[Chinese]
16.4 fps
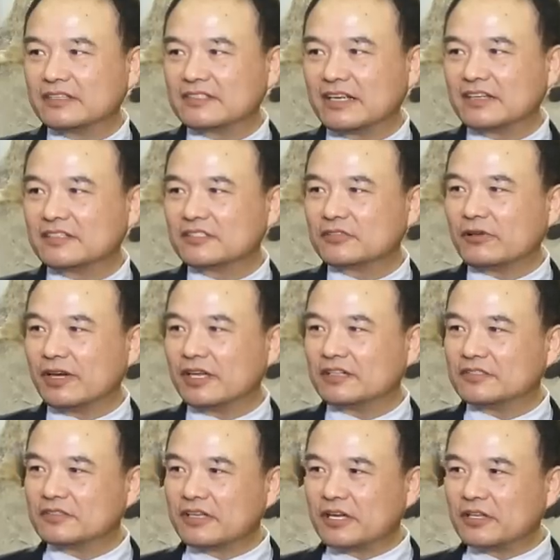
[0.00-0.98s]
的展示馆，
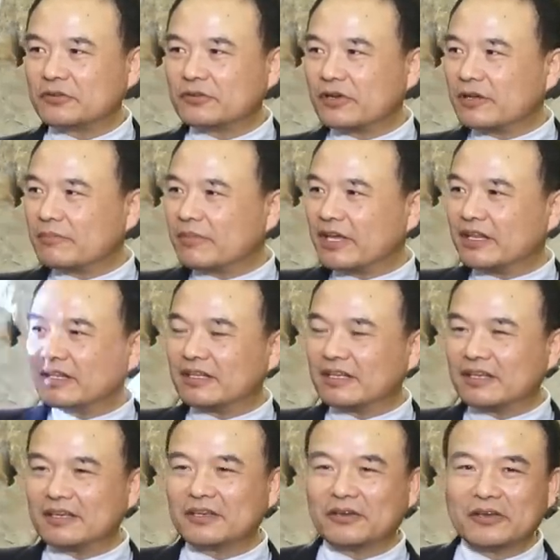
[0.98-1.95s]
就在对面
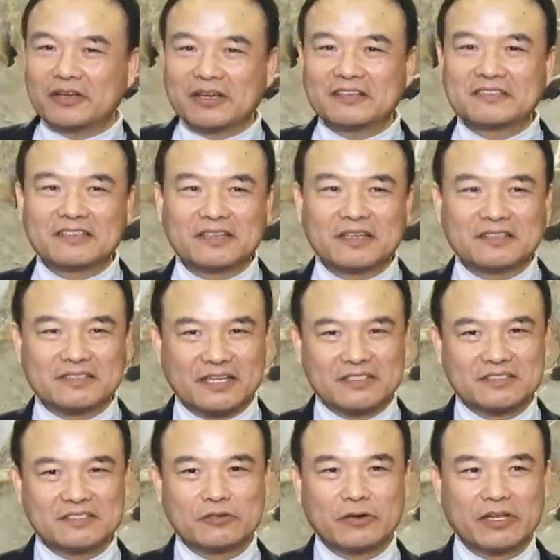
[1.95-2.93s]
有一个新的展
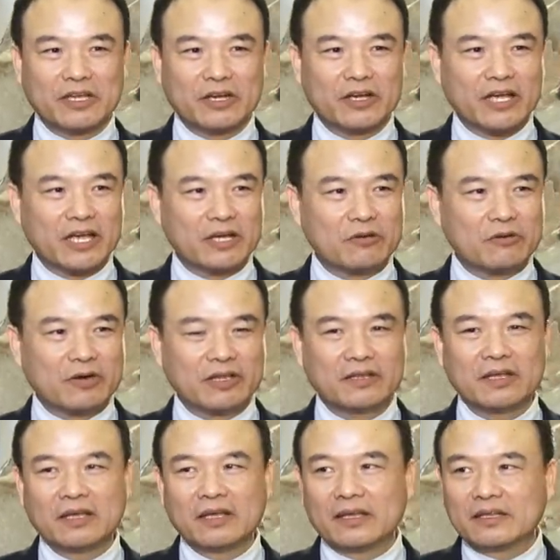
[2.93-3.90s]
示馆要开馆，
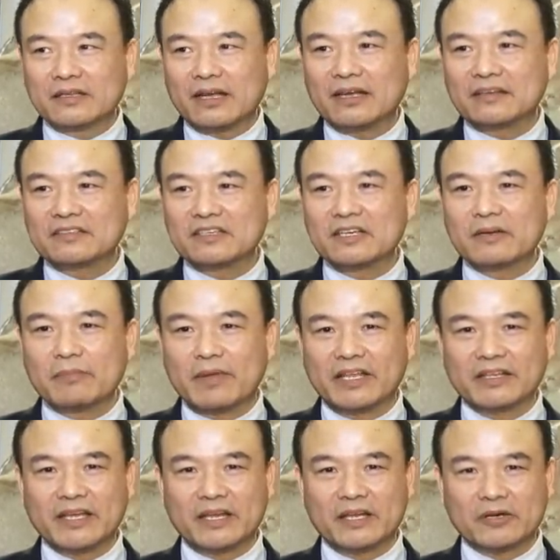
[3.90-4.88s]
它是一个蛮
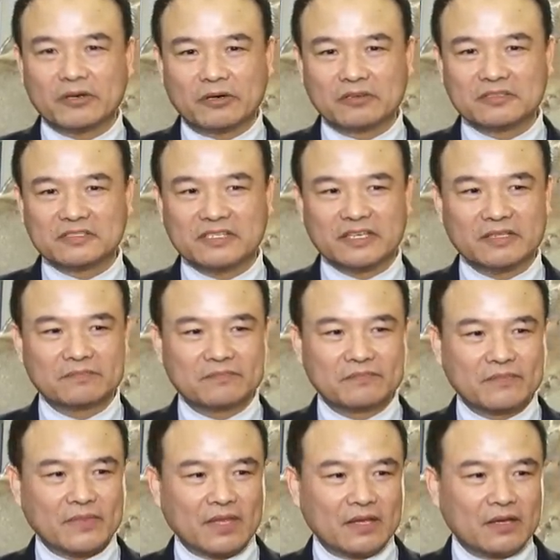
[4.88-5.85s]
大的空间，
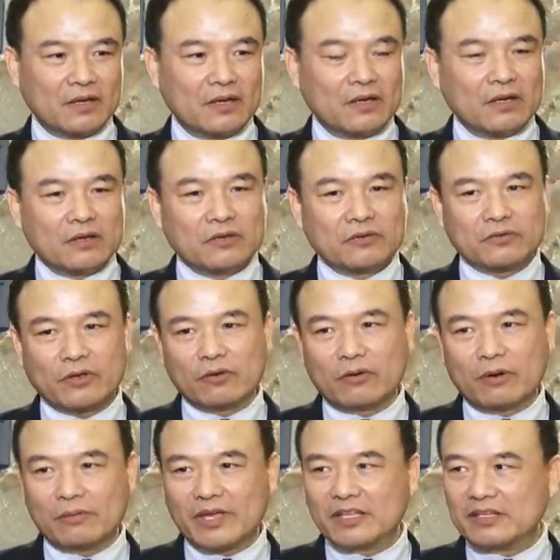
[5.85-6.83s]
所以
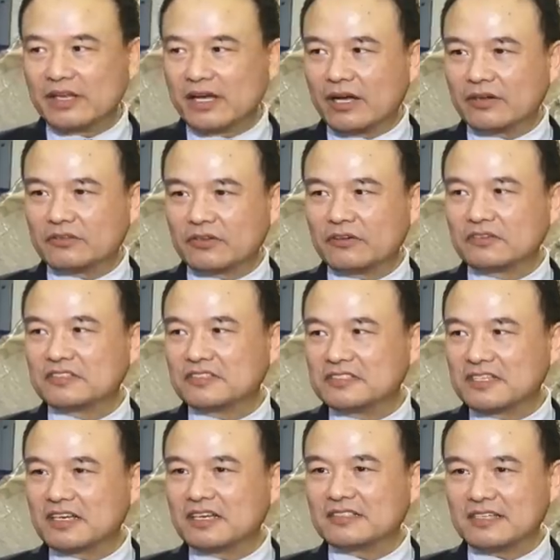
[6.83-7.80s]
我们要充实
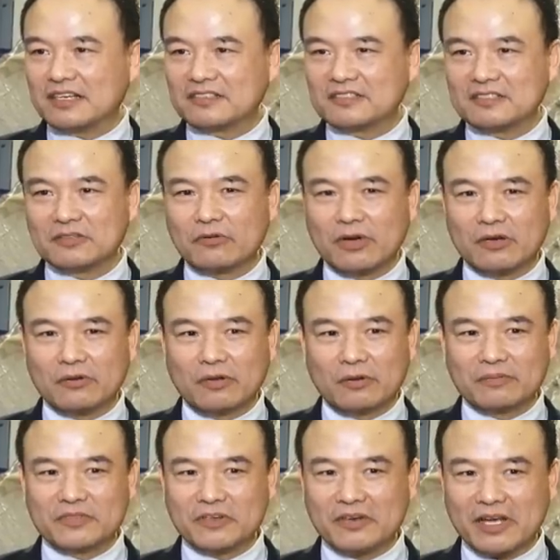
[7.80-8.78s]
这个展示馆，我
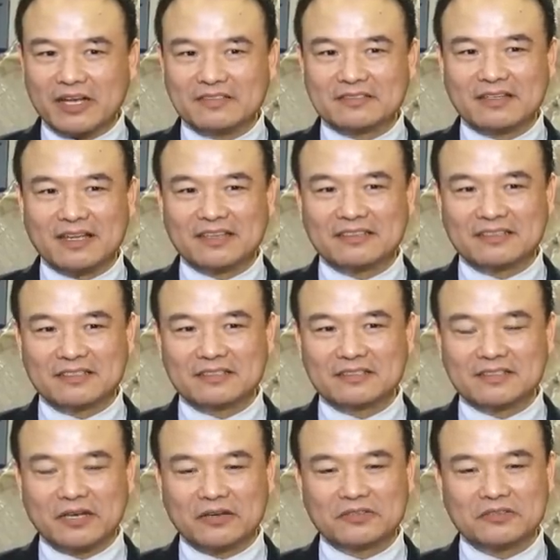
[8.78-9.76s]
们就开始在寻
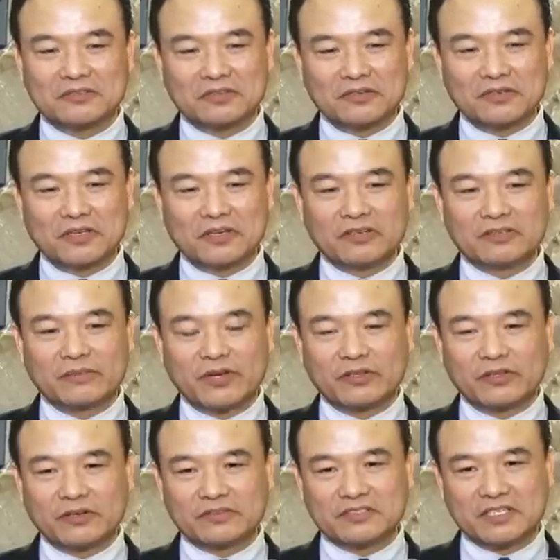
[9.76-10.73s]
找，就说有什么
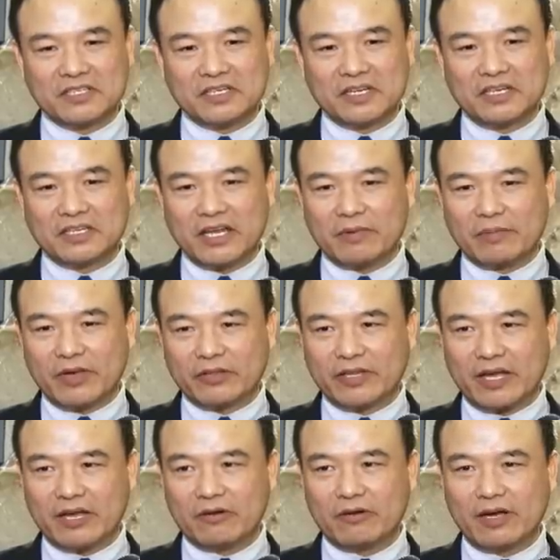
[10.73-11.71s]
东西可以代表
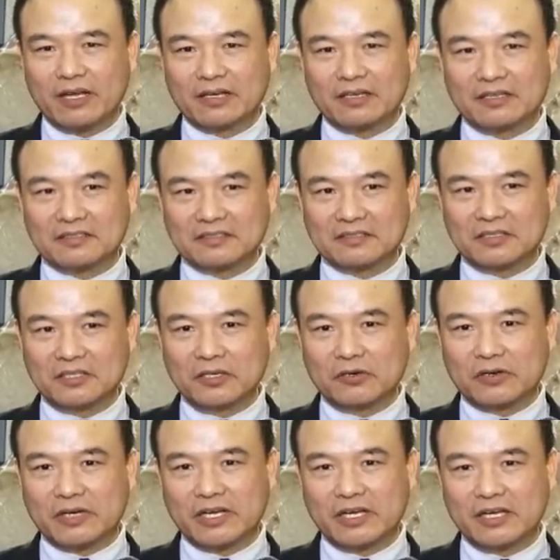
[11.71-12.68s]
台湾，可是
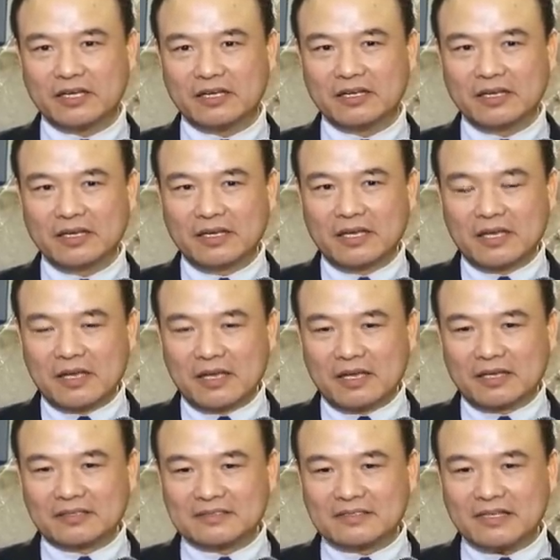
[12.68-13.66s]
又可以
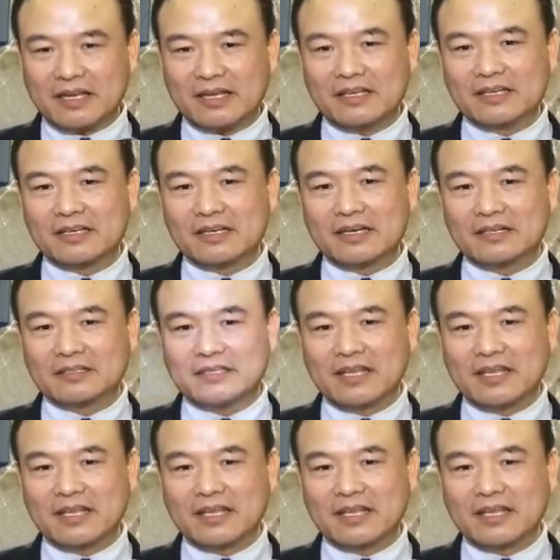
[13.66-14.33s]
在一个